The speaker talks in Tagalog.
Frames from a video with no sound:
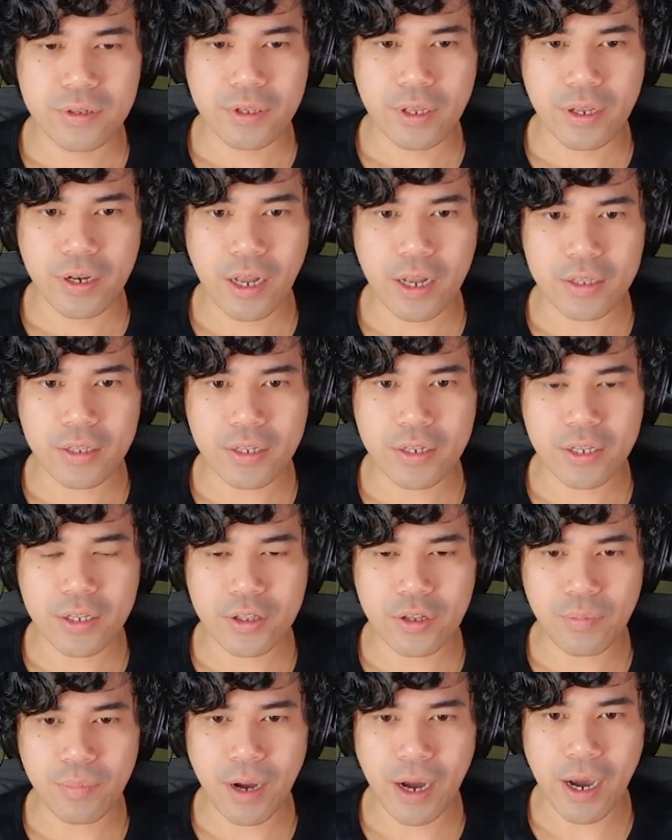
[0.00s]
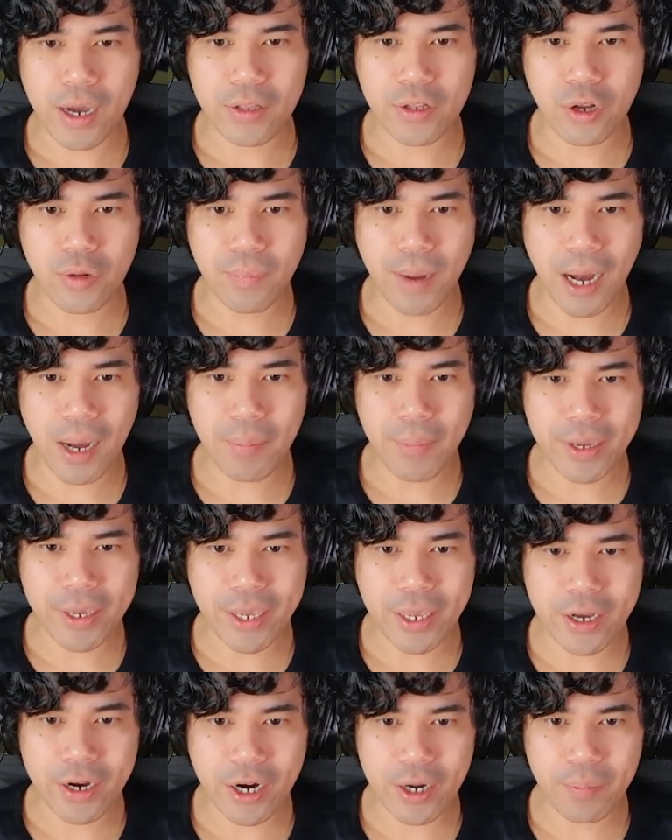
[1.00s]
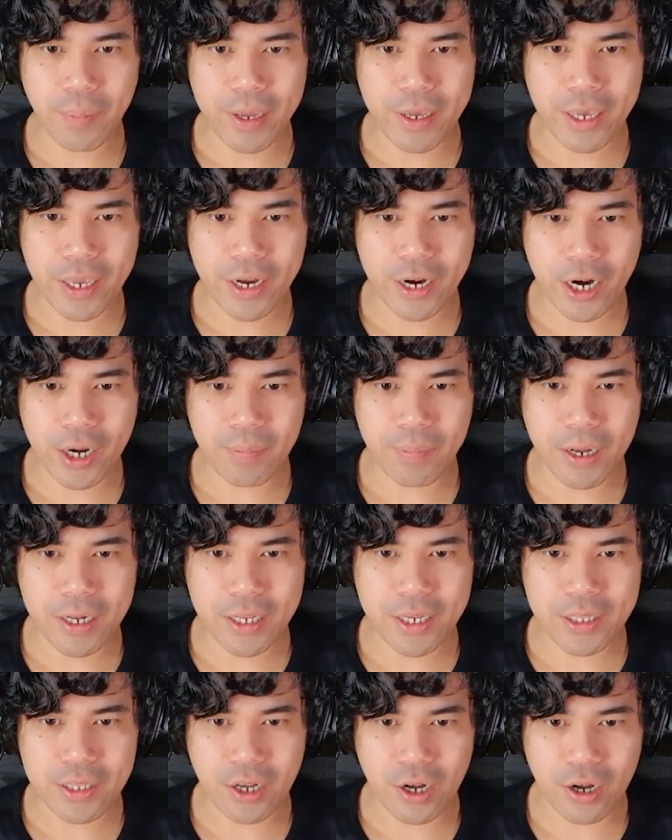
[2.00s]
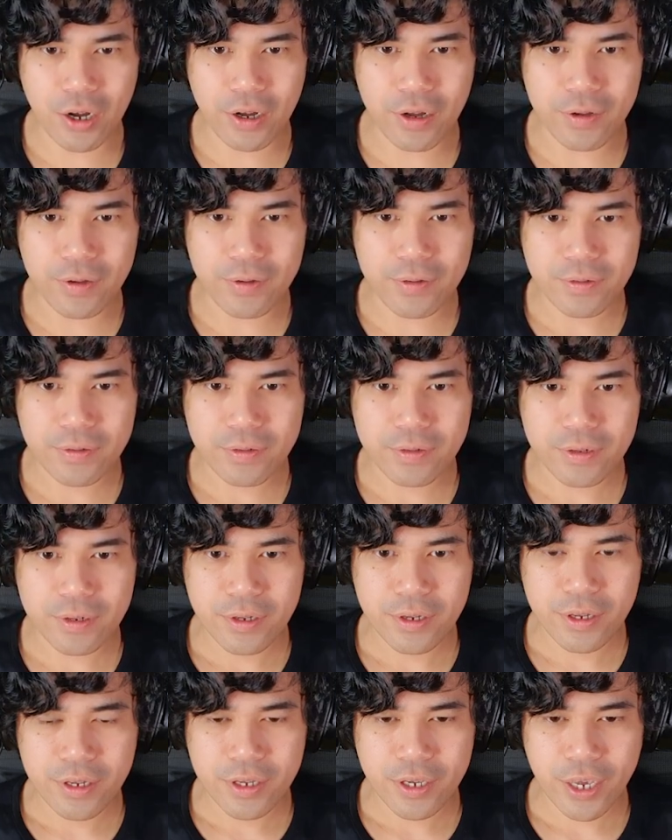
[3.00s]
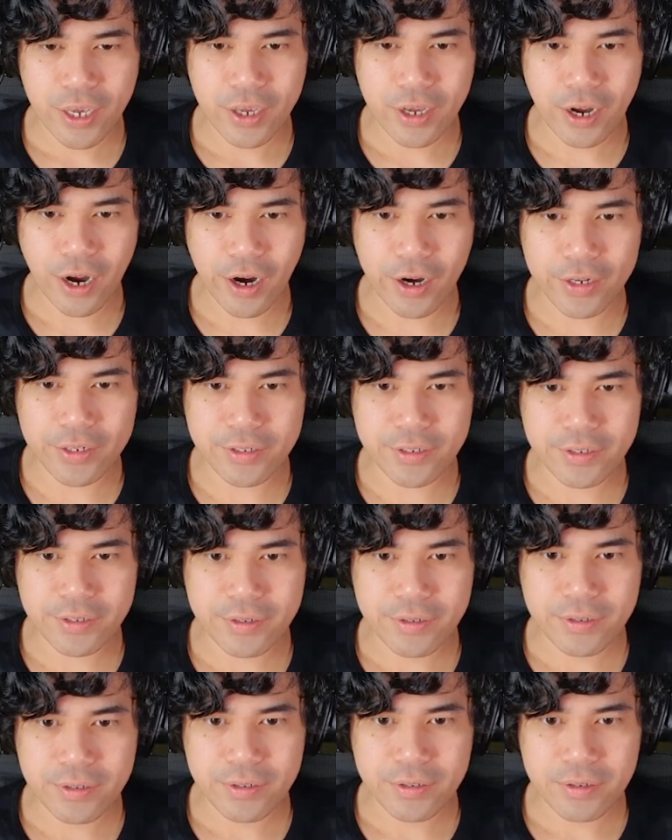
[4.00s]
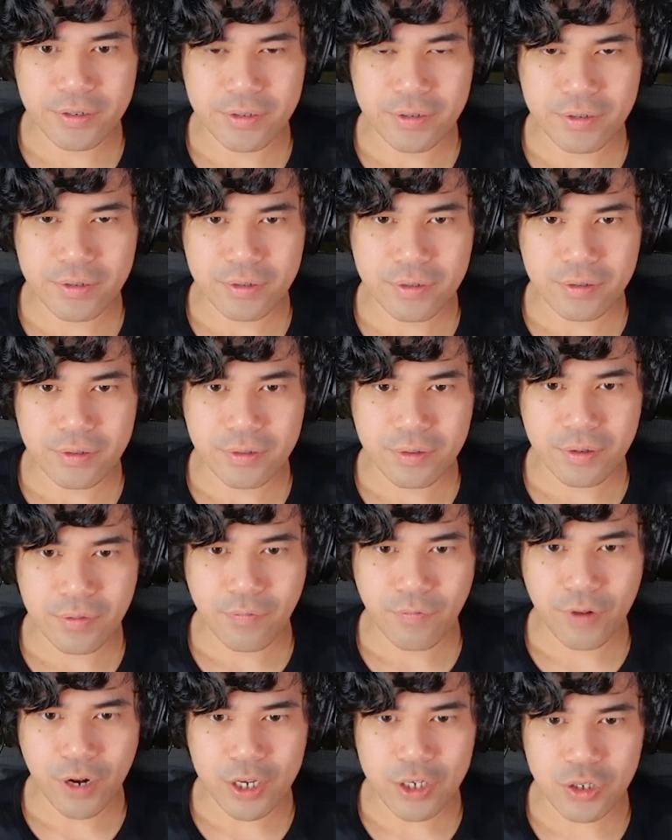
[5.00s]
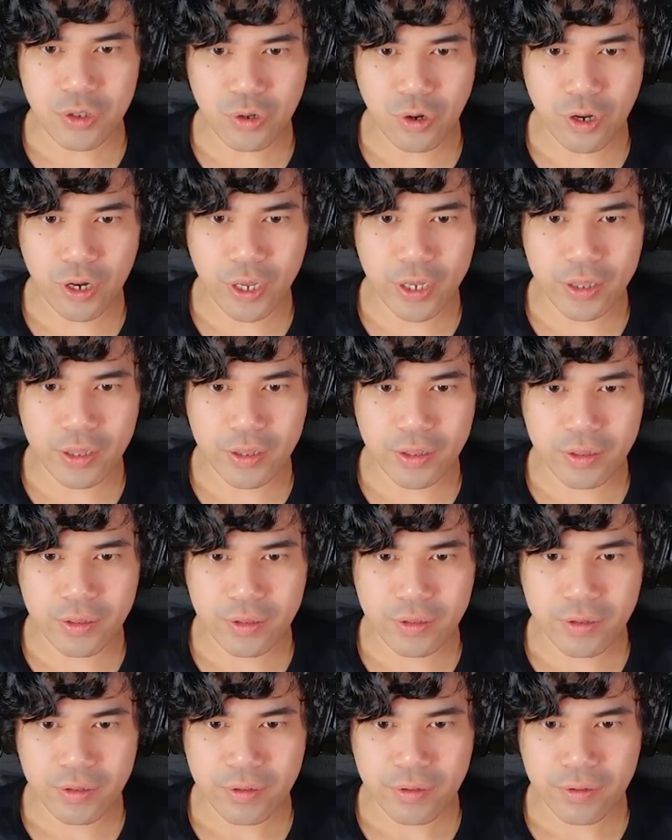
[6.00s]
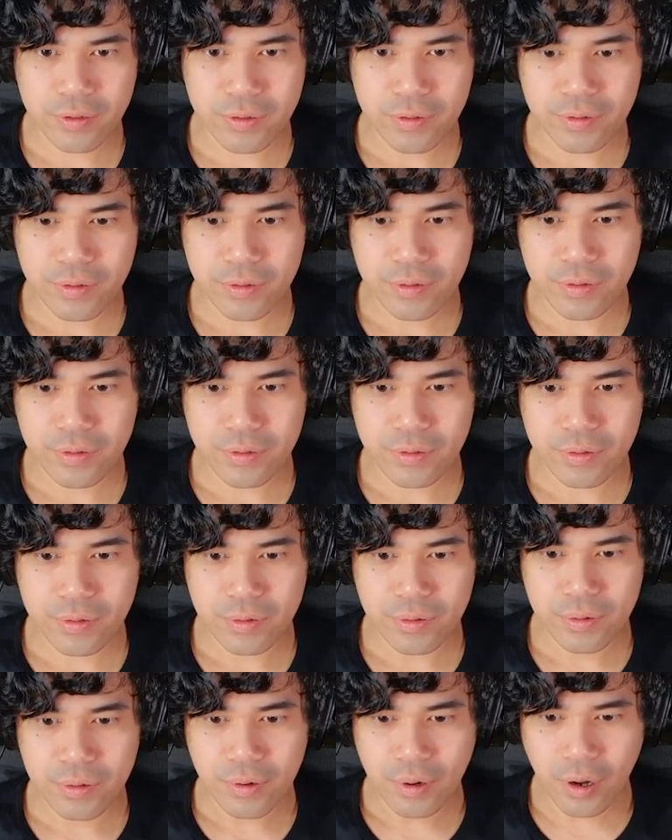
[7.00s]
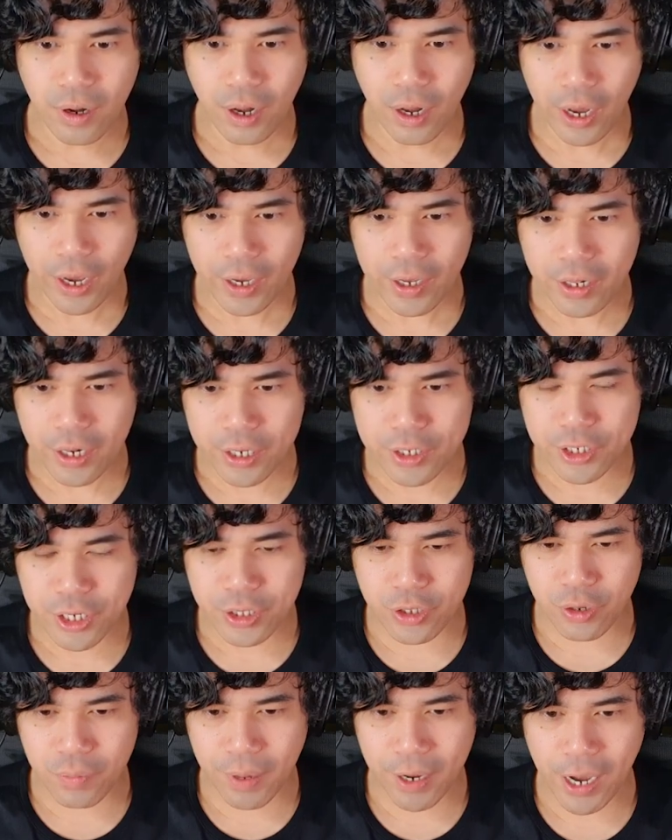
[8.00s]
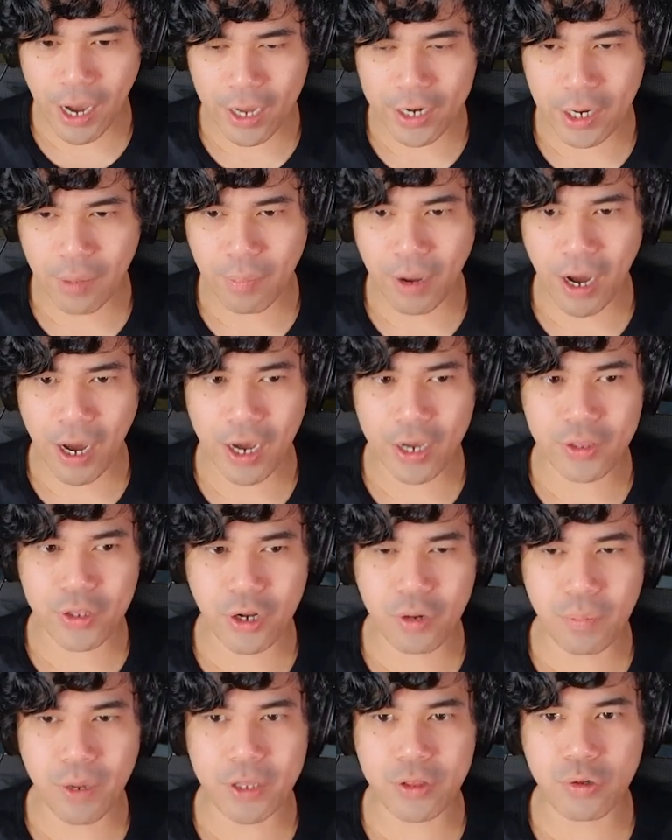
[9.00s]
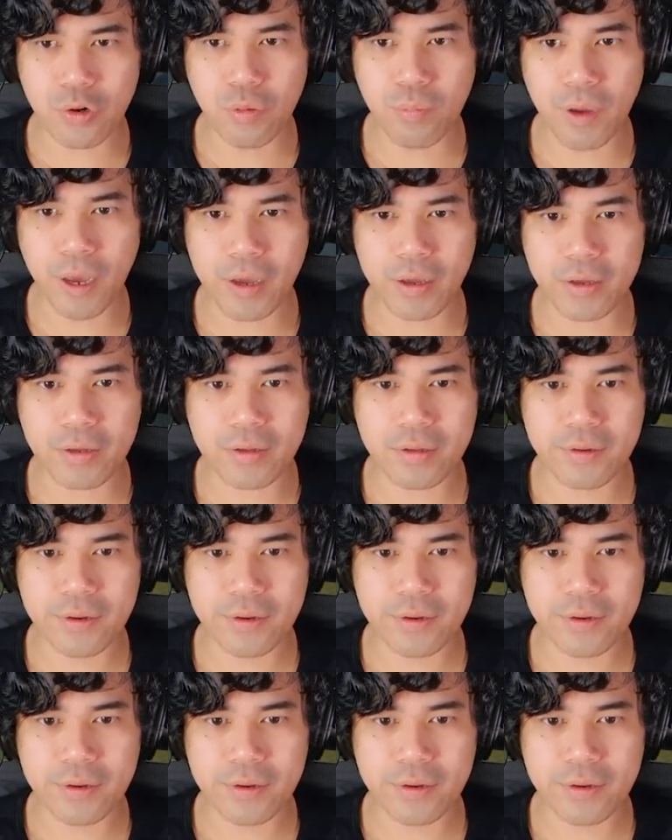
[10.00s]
Tingnan natin dito mga idol. Baka may keycard. May keycard ba dito? Keycard. Flash toilet. Oy! Legit gumagana mga idol. May tubig.